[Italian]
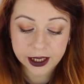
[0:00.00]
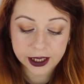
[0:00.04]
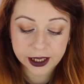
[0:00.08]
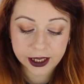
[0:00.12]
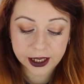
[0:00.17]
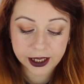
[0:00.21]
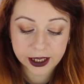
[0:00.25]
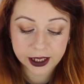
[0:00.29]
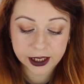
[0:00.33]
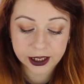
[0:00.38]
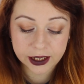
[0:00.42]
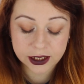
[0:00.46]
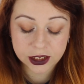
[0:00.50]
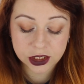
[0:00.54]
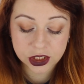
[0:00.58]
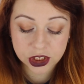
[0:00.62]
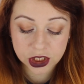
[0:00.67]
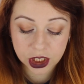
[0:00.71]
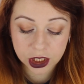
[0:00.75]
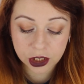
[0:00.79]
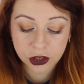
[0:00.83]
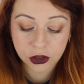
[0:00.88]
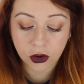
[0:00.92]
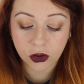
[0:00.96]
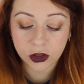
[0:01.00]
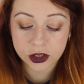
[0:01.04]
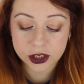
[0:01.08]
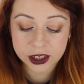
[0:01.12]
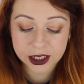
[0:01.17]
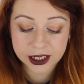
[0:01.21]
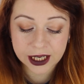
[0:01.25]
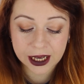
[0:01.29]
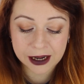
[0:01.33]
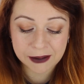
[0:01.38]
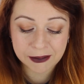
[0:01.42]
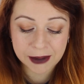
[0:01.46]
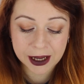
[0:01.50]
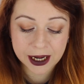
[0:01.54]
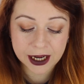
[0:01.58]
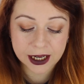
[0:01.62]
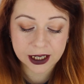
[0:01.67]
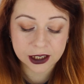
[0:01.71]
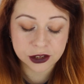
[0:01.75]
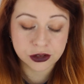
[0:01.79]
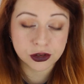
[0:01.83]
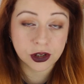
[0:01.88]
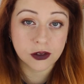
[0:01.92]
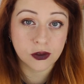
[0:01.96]
e cercò di calmare
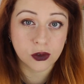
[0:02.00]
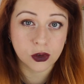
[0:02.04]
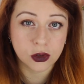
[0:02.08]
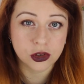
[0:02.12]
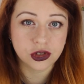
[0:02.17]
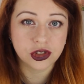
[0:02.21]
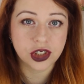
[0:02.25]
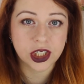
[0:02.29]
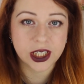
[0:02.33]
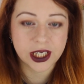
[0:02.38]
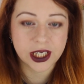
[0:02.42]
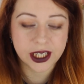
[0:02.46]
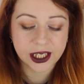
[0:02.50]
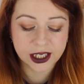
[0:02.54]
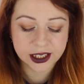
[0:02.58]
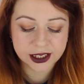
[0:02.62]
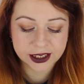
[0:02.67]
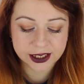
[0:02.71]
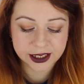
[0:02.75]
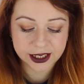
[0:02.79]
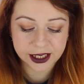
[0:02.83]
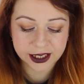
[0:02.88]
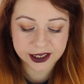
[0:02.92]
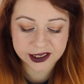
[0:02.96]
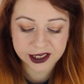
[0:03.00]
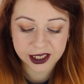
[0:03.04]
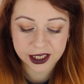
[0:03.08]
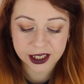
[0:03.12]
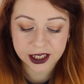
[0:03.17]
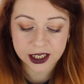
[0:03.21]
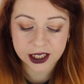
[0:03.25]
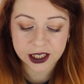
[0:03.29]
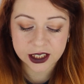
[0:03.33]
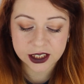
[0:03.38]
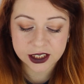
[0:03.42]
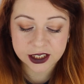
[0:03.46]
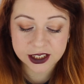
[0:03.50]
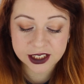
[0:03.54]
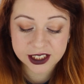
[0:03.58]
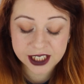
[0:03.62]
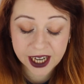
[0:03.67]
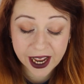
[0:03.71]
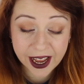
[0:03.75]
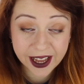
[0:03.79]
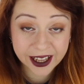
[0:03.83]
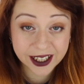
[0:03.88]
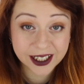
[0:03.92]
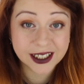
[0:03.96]
la sua voce e chiese
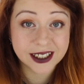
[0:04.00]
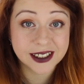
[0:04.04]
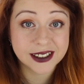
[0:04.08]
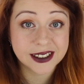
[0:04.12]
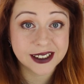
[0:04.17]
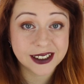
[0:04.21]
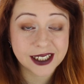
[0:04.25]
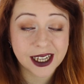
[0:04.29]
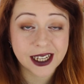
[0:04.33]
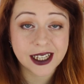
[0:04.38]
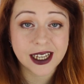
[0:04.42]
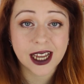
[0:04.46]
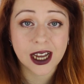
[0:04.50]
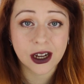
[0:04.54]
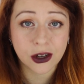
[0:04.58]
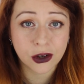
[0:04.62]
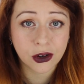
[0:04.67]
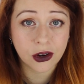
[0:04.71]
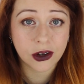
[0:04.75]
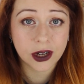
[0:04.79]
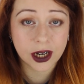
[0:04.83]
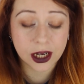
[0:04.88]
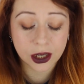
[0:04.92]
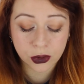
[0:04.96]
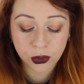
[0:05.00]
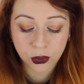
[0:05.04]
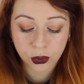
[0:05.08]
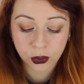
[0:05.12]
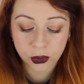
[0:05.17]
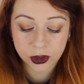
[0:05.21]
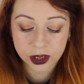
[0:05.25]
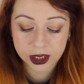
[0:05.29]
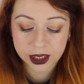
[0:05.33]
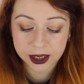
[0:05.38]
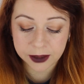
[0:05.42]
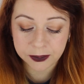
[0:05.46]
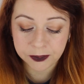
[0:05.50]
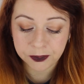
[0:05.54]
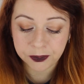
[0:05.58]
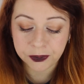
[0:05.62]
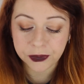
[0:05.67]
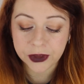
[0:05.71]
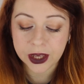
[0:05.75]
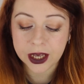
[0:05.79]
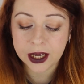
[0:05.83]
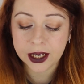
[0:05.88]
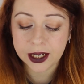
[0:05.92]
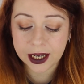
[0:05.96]
Jack, sei ancora qui?
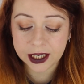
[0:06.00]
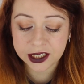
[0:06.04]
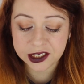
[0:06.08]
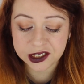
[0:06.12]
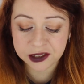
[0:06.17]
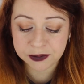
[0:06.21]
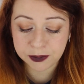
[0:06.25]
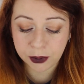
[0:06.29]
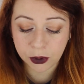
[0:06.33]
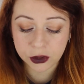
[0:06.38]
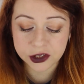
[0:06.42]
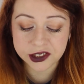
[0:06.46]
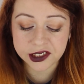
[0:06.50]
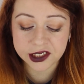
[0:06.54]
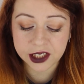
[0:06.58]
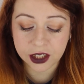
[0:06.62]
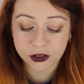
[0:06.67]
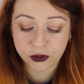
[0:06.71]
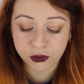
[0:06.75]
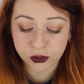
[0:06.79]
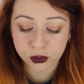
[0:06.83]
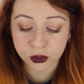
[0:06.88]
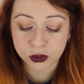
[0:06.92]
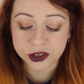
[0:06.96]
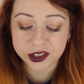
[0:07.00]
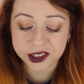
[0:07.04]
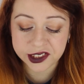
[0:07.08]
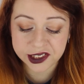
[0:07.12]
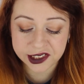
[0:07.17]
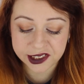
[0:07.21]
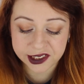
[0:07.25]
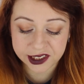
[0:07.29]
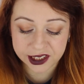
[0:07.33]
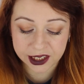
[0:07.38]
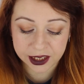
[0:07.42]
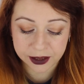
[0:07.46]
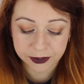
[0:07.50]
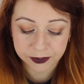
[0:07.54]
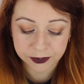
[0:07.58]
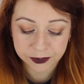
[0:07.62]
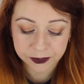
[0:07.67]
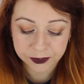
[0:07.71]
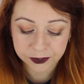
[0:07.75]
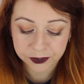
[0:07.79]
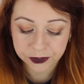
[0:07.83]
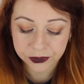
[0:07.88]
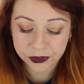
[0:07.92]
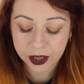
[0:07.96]
La risposta fu sì.
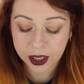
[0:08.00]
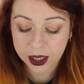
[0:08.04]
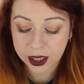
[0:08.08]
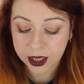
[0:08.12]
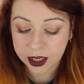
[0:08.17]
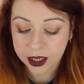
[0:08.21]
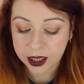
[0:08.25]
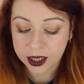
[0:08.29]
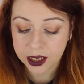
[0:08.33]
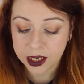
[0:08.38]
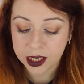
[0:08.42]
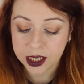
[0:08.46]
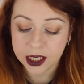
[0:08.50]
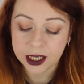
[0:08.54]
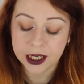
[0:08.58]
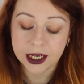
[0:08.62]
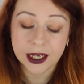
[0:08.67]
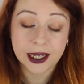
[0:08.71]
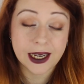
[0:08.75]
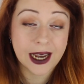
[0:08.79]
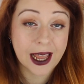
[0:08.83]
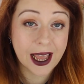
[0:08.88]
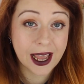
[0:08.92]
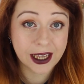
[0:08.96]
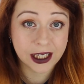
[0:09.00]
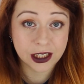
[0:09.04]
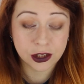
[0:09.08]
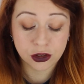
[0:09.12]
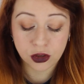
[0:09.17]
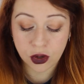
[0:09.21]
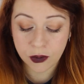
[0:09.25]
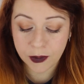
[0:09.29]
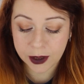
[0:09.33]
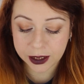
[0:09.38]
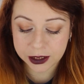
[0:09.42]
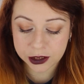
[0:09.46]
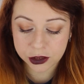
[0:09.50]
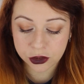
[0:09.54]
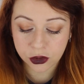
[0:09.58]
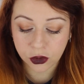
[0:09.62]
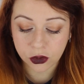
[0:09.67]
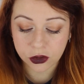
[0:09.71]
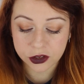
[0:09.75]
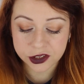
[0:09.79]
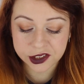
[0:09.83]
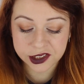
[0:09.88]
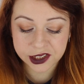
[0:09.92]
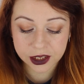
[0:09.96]
Lei
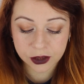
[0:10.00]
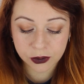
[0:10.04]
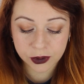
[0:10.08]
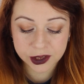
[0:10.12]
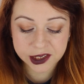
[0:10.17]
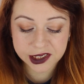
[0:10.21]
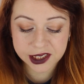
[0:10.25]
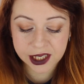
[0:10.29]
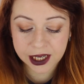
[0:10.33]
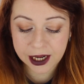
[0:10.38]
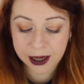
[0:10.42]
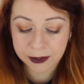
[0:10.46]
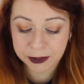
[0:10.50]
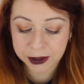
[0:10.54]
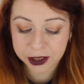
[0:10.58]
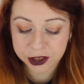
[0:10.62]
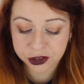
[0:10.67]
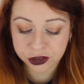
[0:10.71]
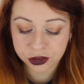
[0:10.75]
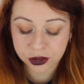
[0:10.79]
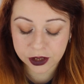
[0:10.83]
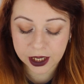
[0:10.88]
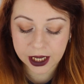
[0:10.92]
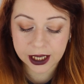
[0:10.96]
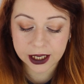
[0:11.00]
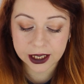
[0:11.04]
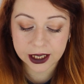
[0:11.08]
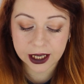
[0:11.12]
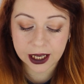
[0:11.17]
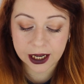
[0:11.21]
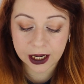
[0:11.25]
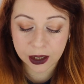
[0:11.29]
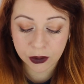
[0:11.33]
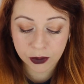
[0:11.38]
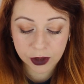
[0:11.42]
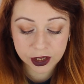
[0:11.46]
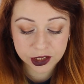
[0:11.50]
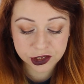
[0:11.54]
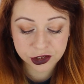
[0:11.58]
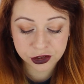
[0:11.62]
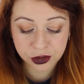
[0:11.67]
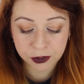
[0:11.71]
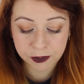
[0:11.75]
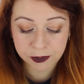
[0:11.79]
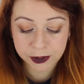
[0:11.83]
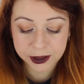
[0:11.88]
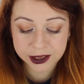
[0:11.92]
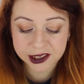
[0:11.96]
domandò se questa è la persona alla quale
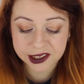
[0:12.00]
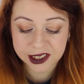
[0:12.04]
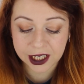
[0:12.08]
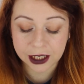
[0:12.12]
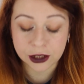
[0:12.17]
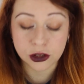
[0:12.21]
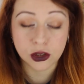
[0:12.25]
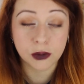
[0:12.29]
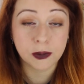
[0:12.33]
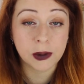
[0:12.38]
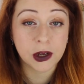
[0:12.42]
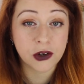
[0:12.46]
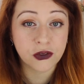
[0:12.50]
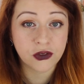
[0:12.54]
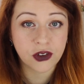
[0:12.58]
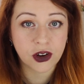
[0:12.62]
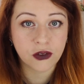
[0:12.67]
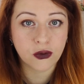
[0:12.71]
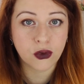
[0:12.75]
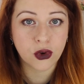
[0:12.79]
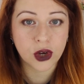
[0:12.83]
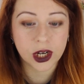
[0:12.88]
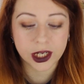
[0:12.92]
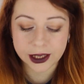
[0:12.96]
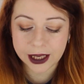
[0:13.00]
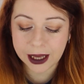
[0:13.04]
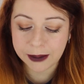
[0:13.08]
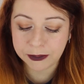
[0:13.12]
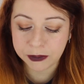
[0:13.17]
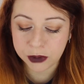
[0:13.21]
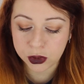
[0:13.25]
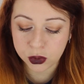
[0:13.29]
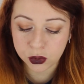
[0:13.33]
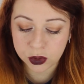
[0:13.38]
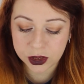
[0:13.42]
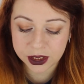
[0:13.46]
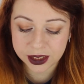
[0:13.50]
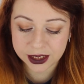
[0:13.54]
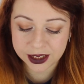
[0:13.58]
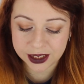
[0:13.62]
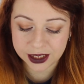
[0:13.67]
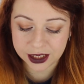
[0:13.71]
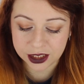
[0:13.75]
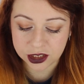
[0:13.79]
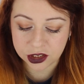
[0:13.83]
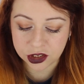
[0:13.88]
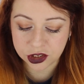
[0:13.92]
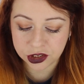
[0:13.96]
sto pensando, per favore dammi un
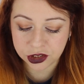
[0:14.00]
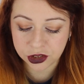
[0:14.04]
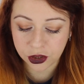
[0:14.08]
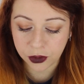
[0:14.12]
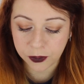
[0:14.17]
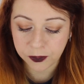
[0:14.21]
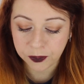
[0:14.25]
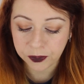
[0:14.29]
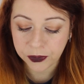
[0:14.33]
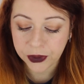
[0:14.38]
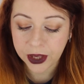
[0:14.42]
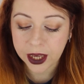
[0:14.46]
indizio